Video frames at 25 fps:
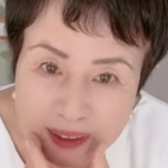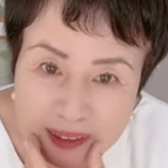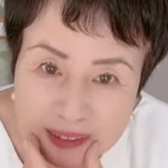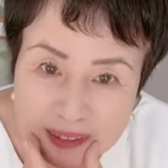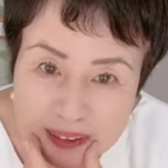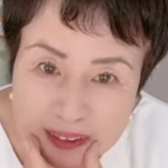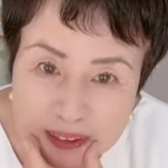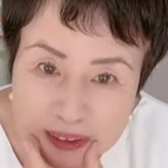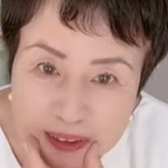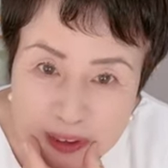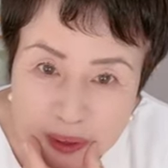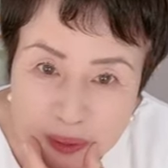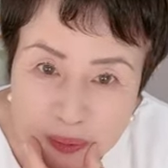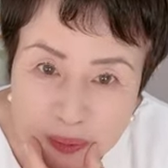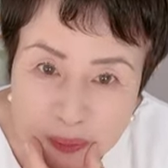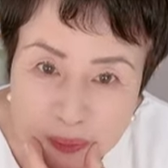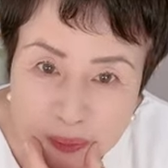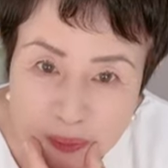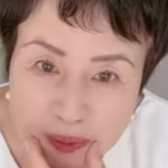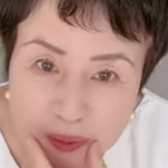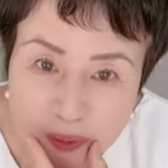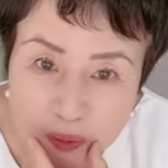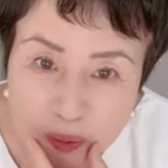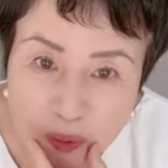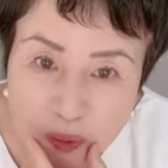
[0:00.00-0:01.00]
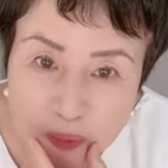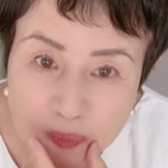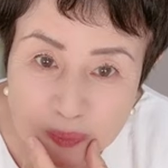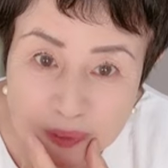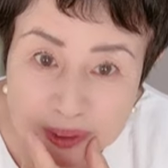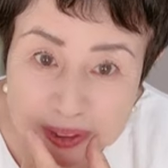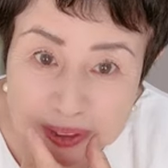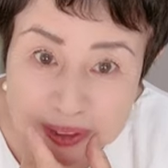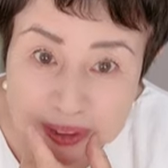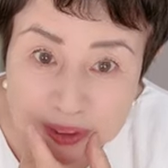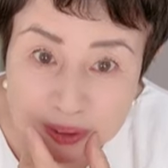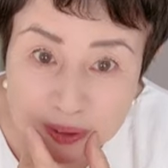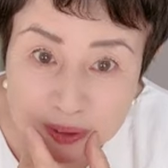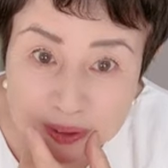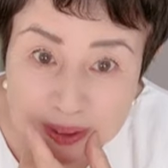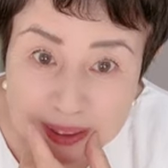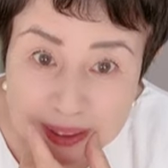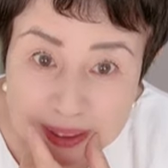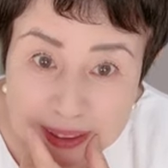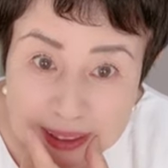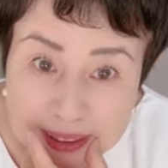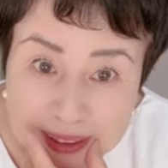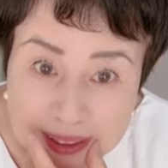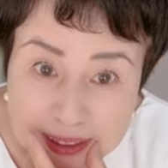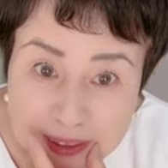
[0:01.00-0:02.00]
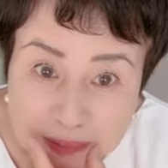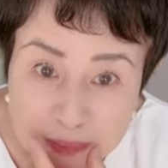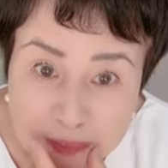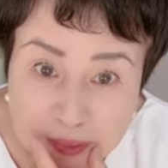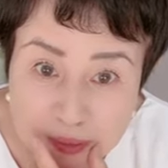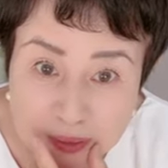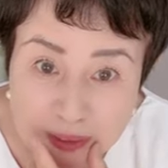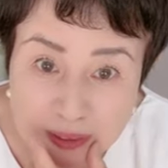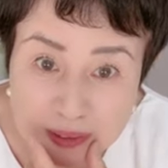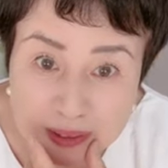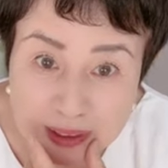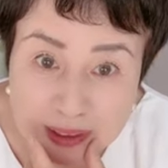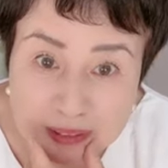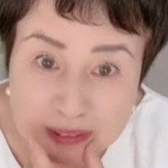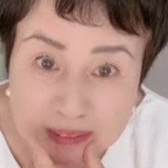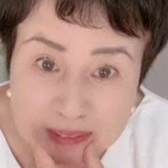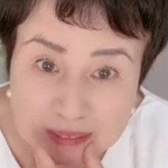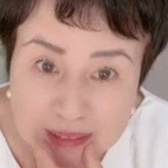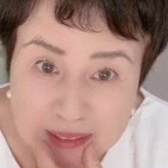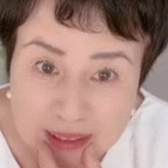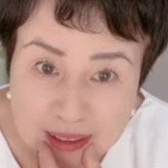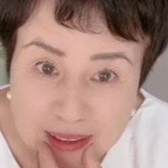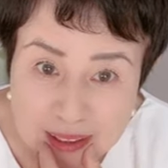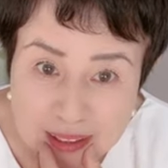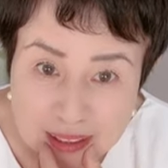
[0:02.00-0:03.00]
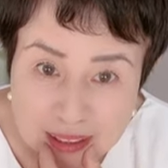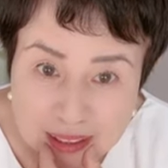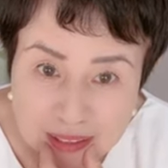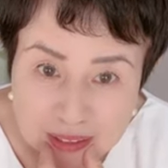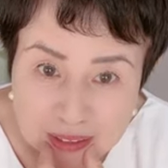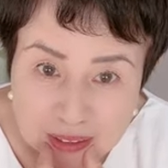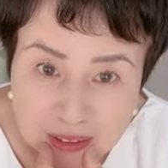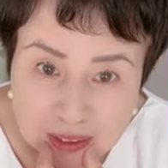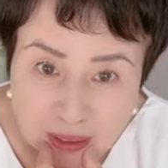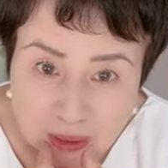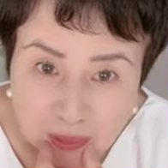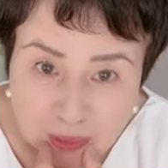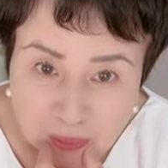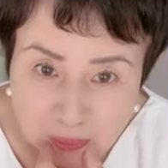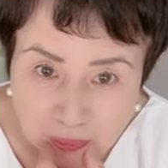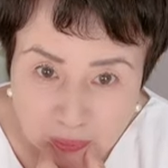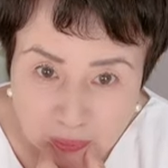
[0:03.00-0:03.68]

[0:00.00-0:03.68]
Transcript: そうなん10年後はお米は貴重なものになるって